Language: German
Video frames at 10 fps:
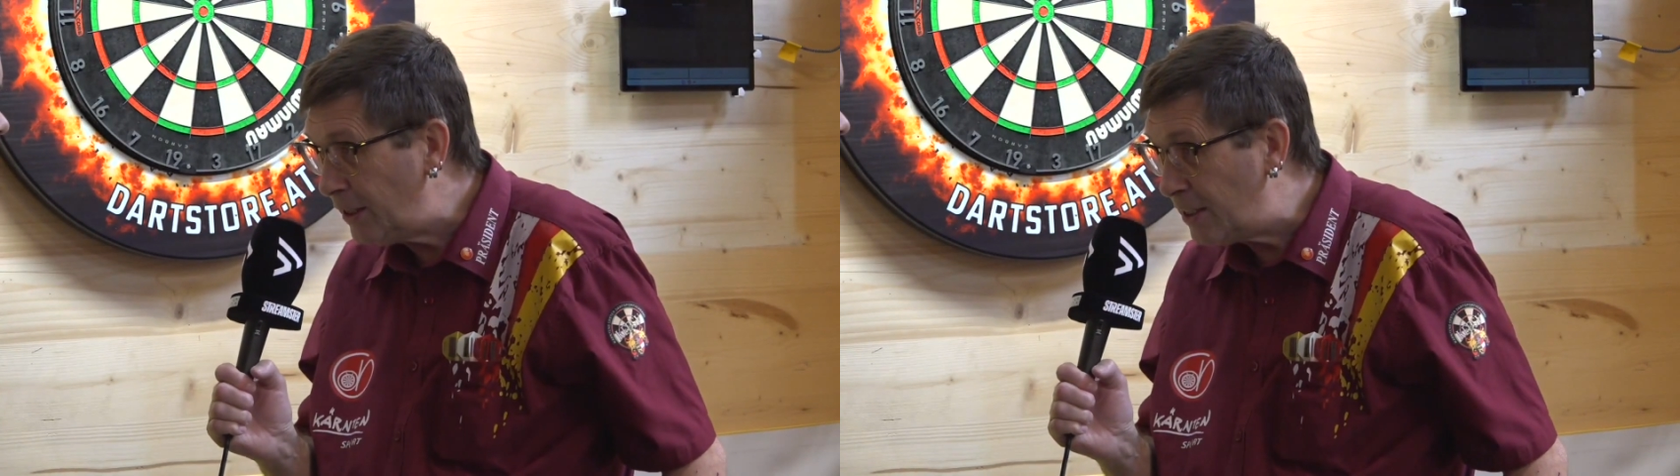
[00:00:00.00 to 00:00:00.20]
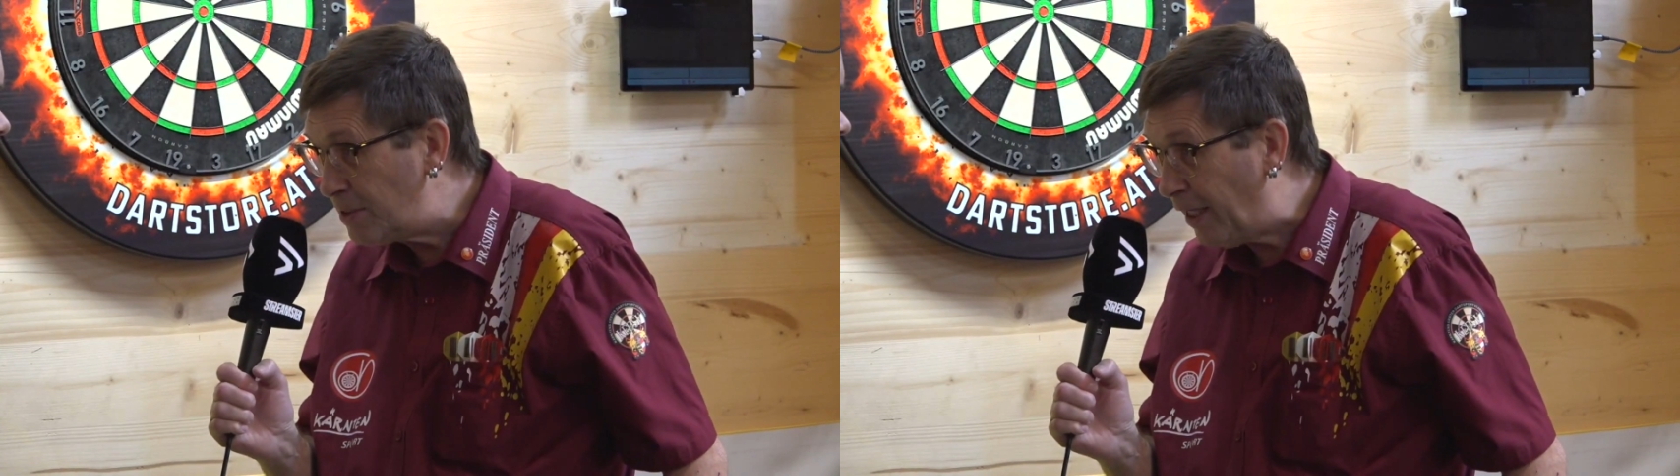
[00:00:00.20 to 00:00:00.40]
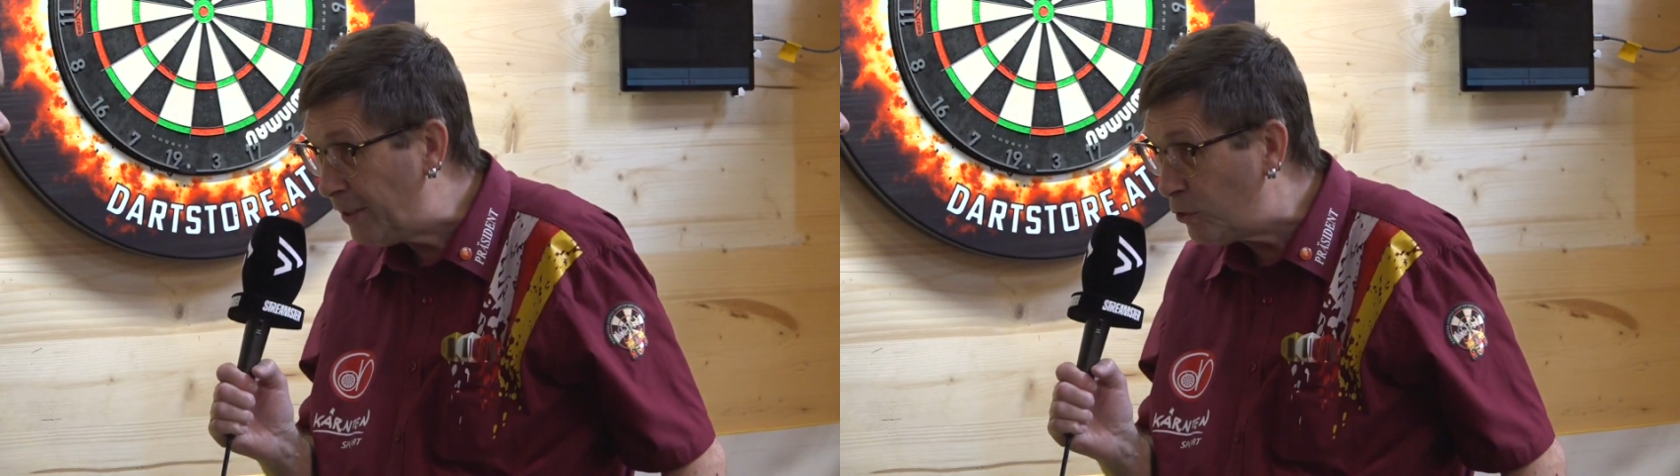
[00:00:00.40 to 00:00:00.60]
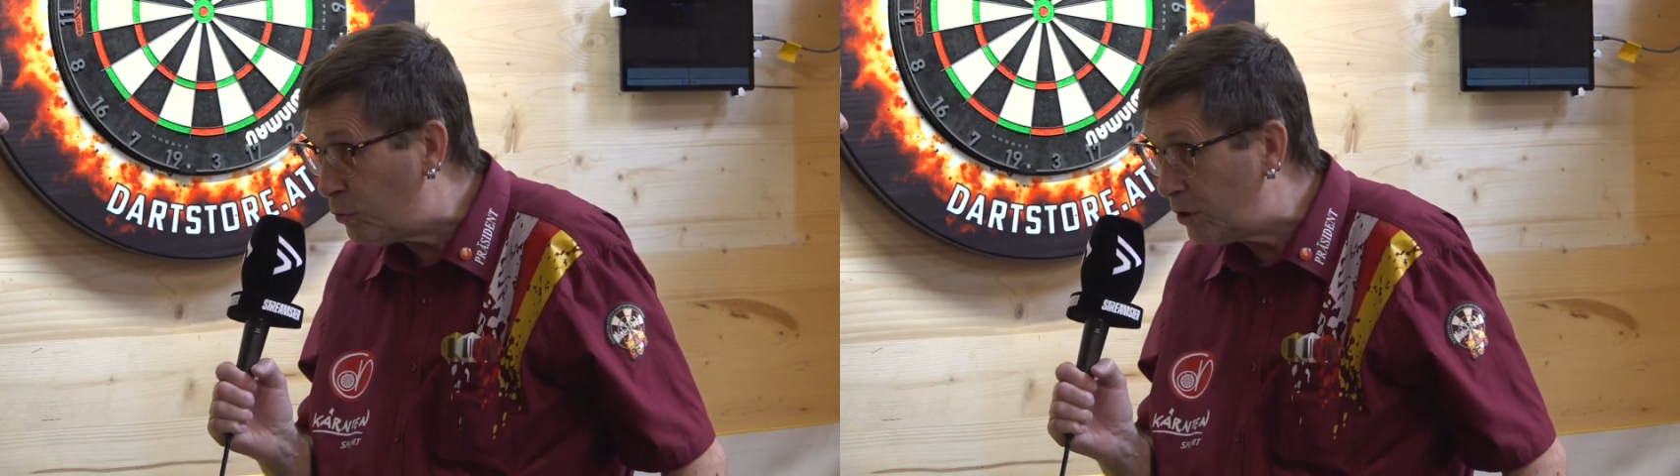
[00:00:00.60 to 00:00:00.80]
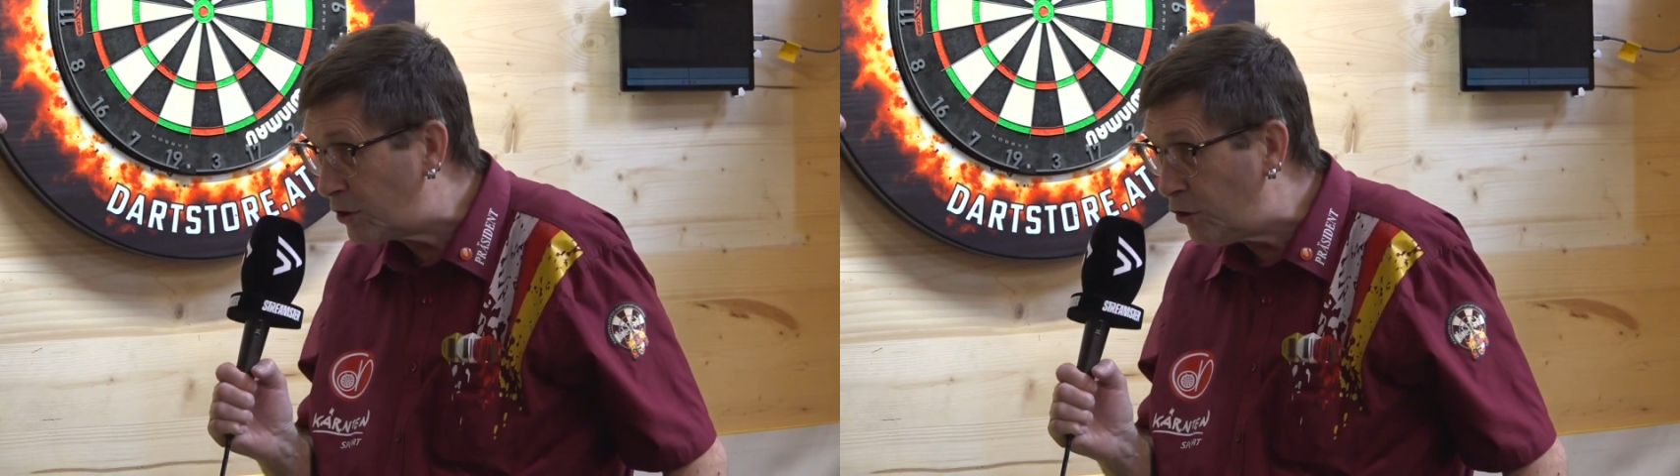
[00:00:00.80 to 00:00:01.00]
den zweiten
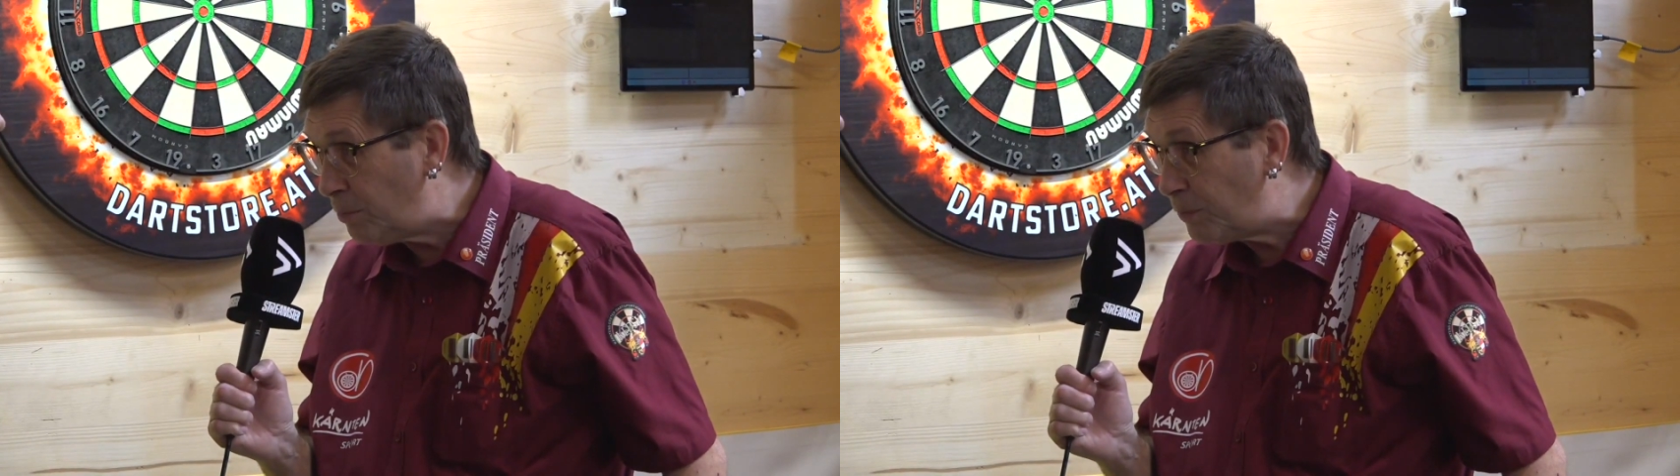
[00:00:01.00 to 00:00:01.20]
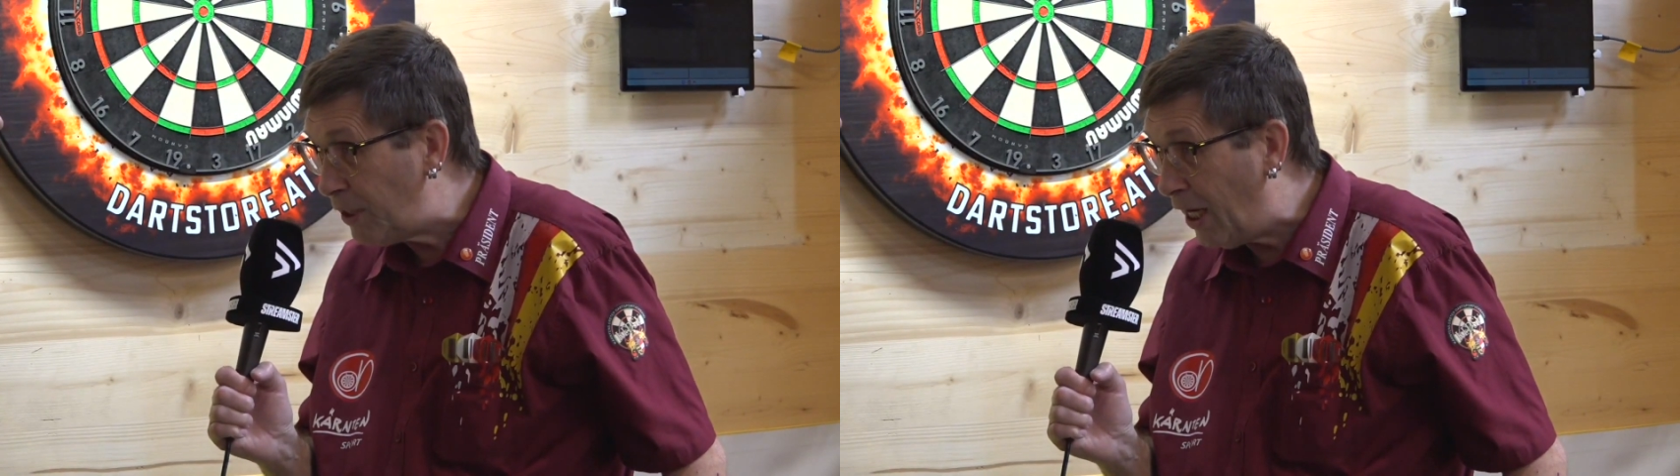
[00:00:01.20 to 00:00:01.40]
Kurs gehabt.